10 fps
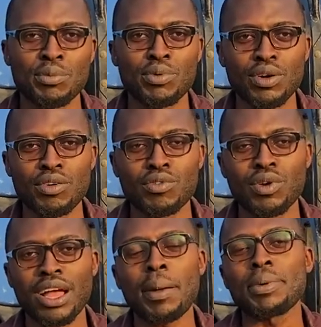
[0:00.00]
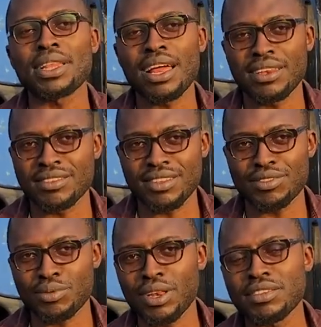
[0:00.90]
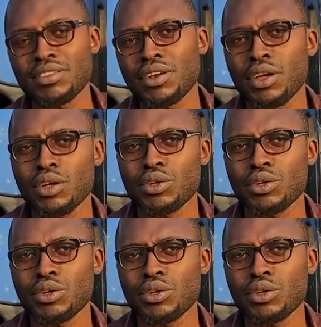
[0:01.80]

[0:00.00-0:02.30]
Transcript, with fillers: pour que vous capitalisiez sur les erreurs